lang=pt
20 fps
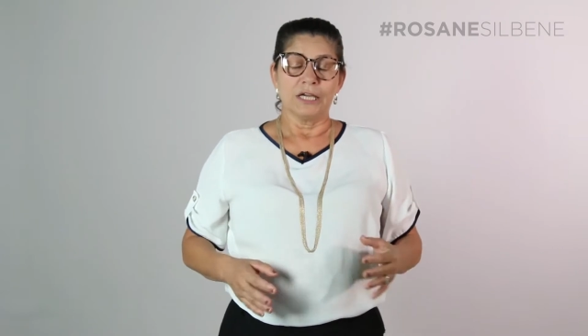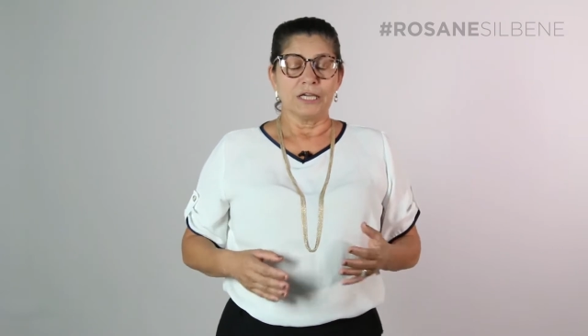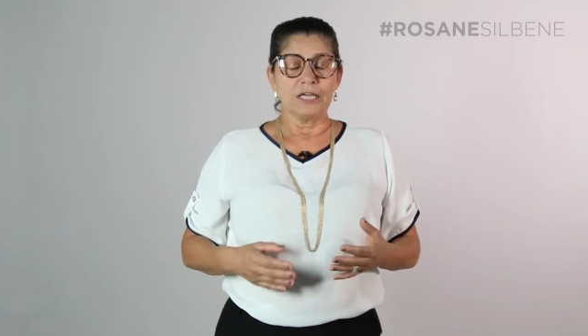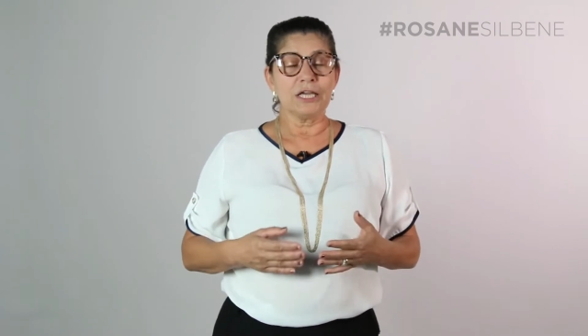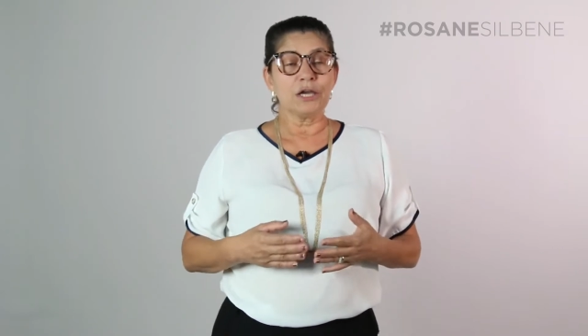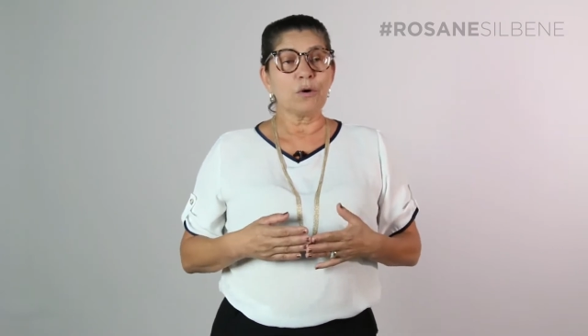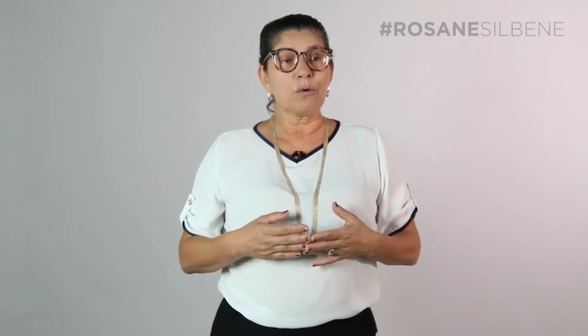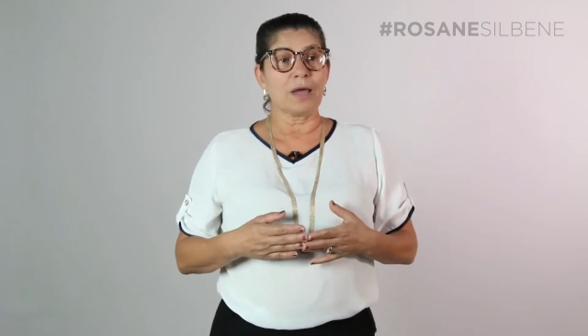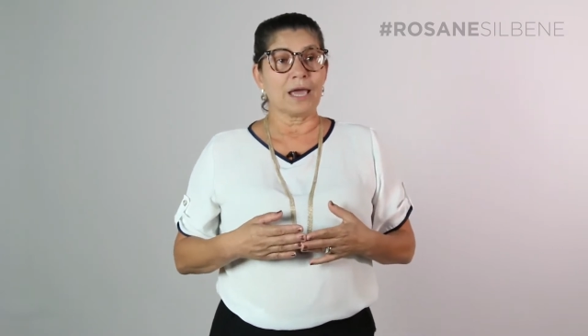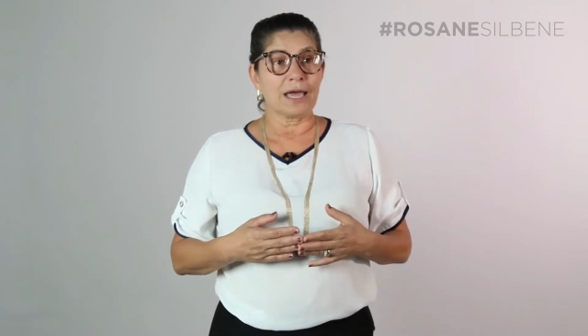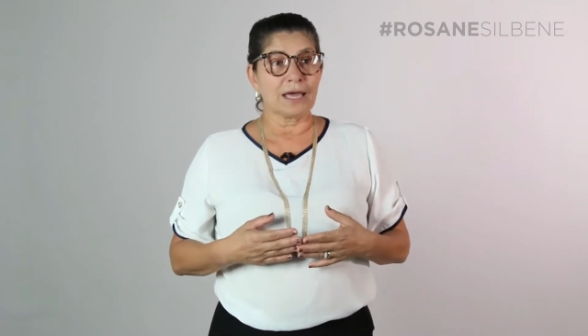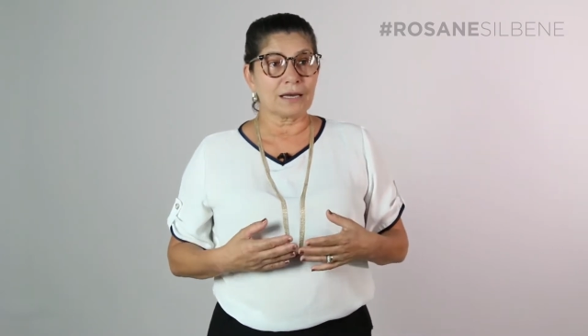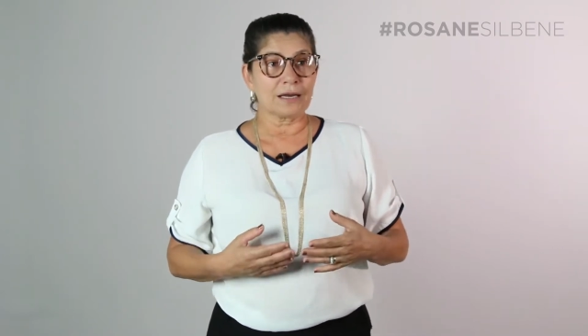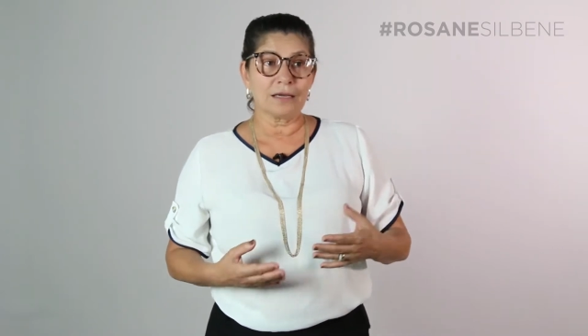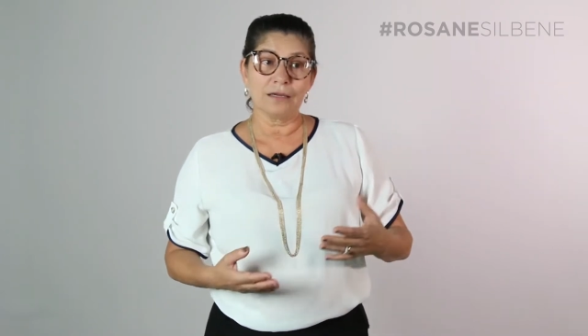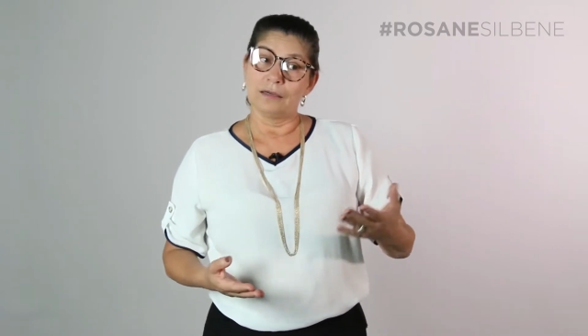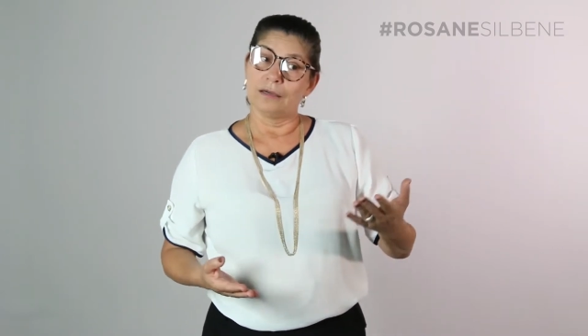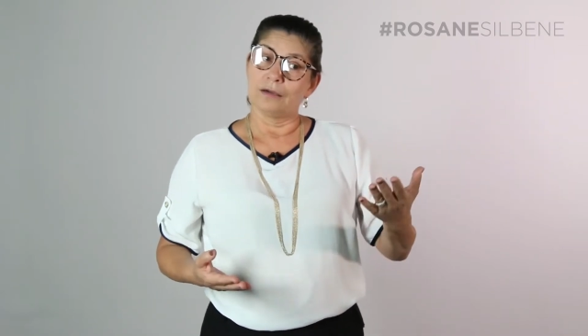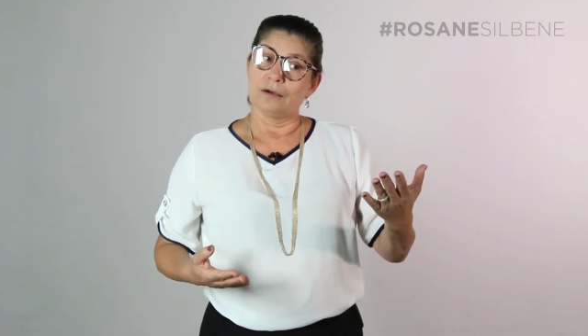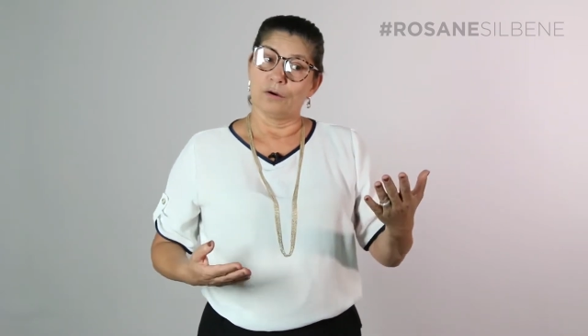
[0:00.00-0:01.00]
E eu
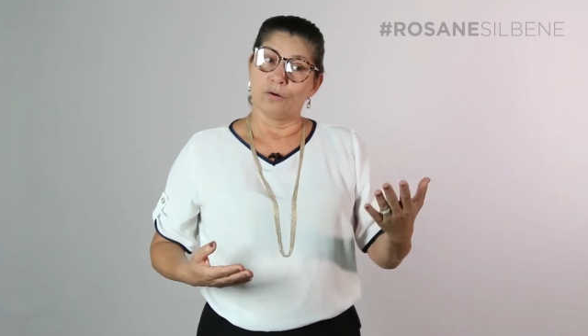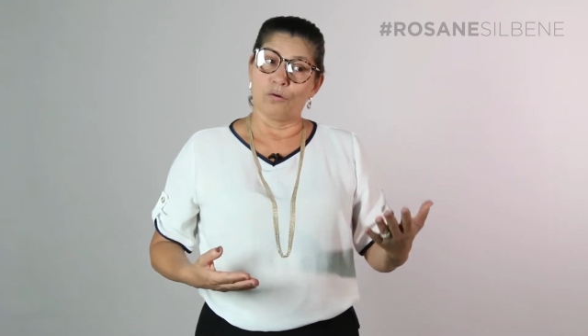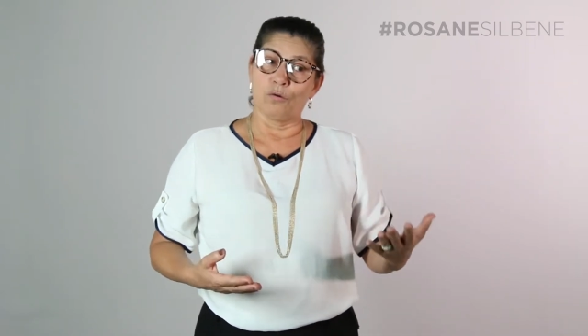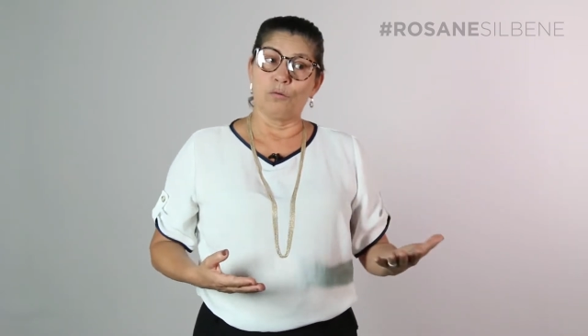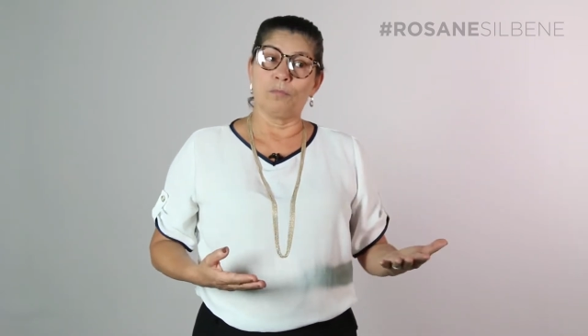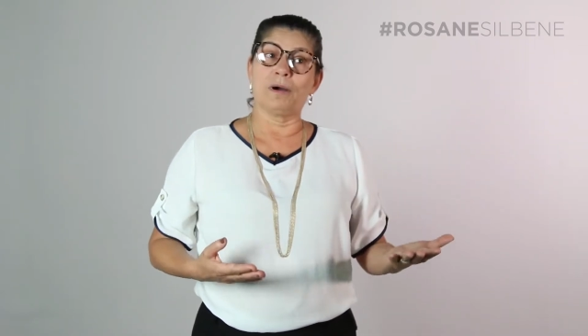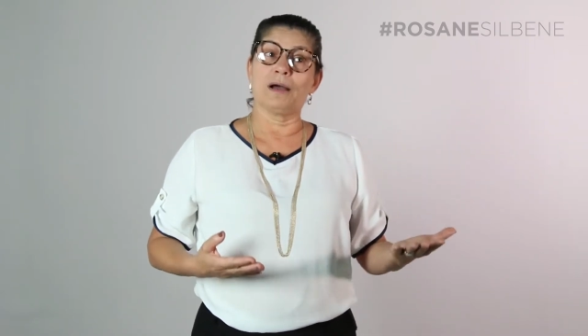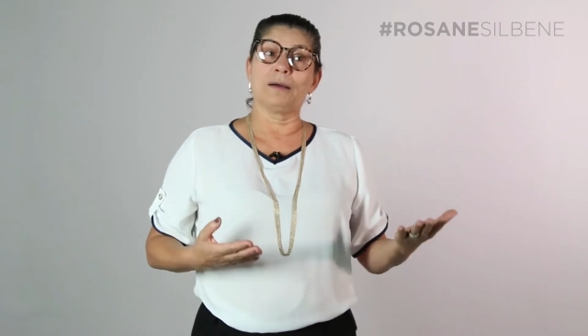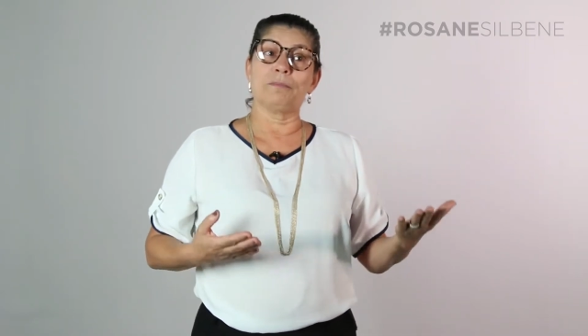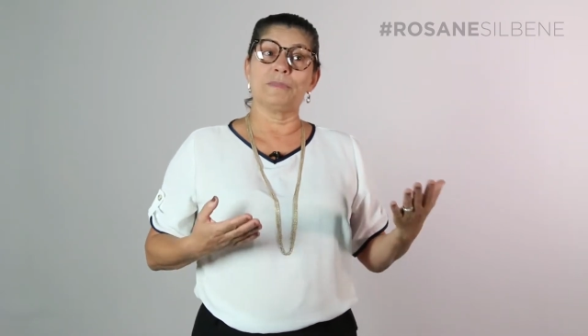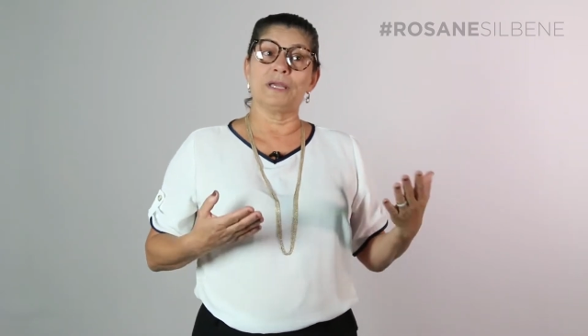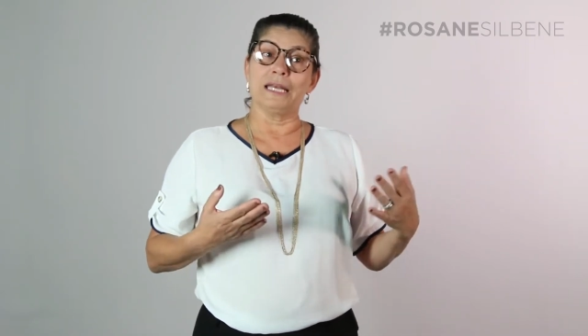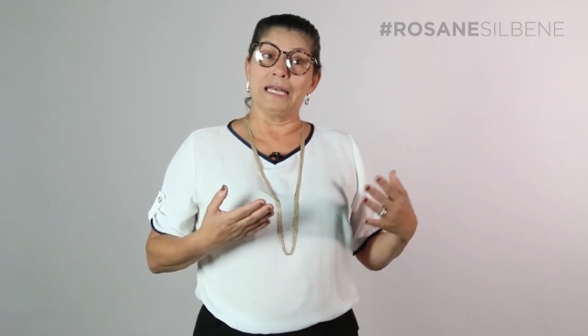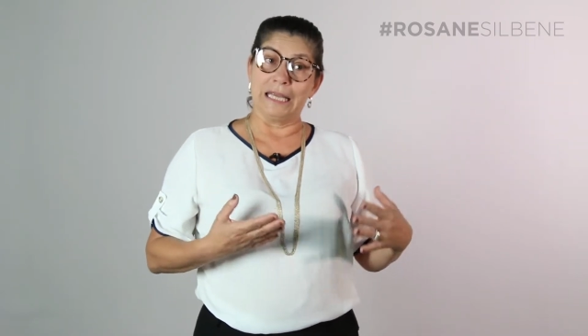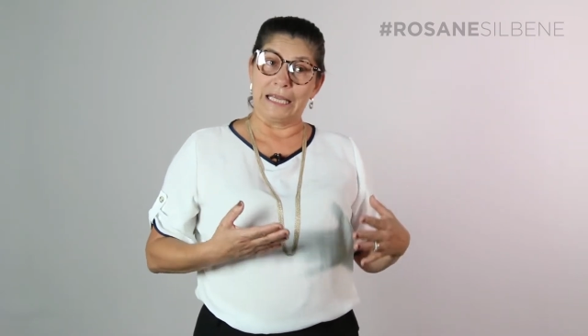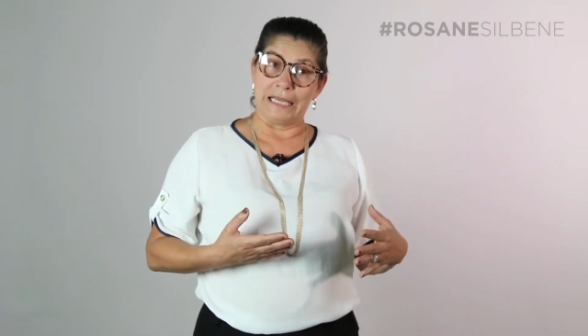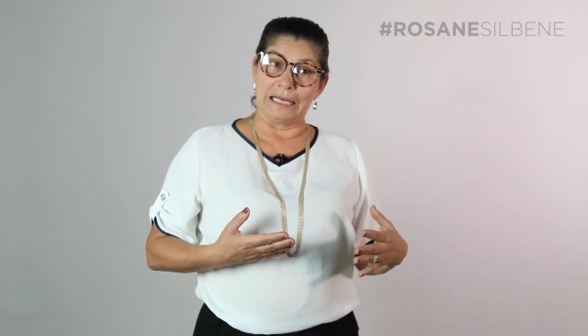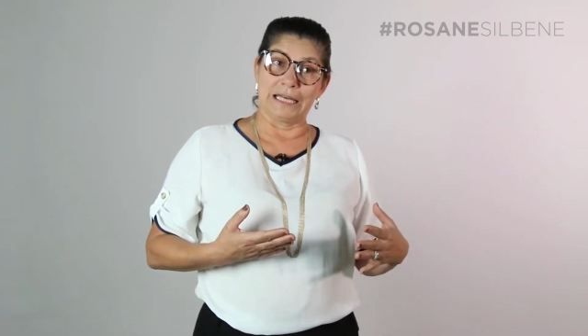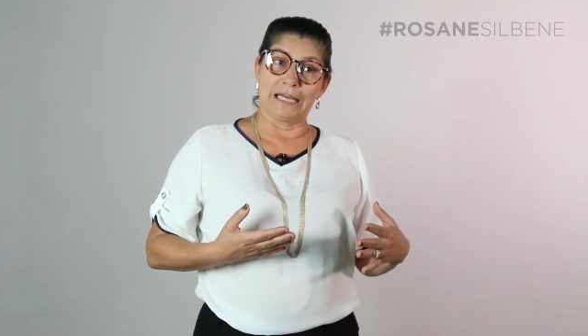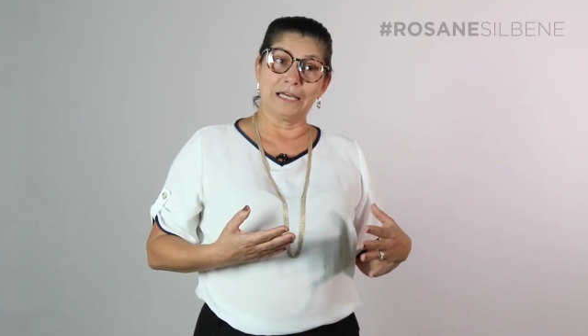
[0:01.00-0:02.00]
era uma
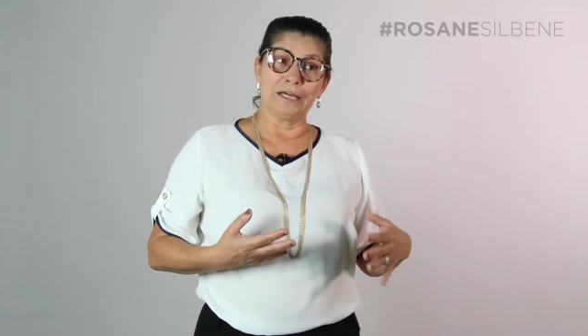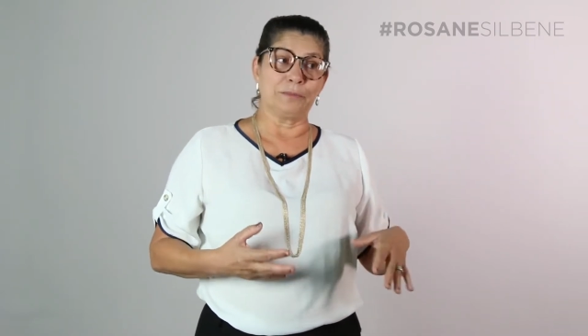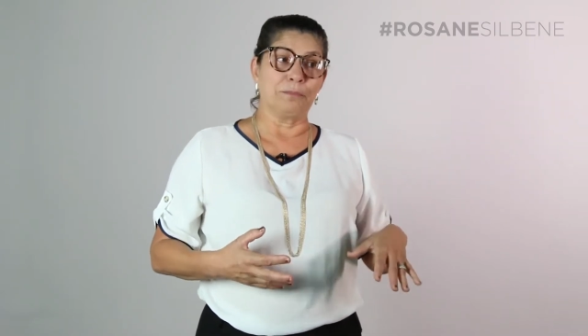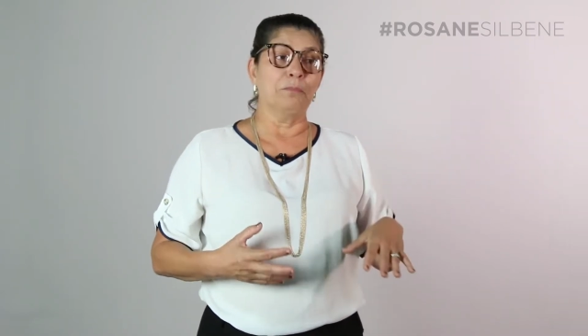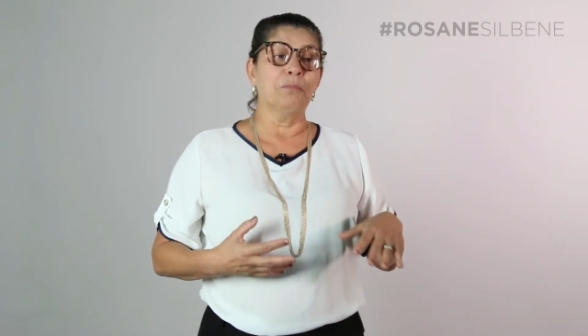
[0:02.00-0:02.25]
menina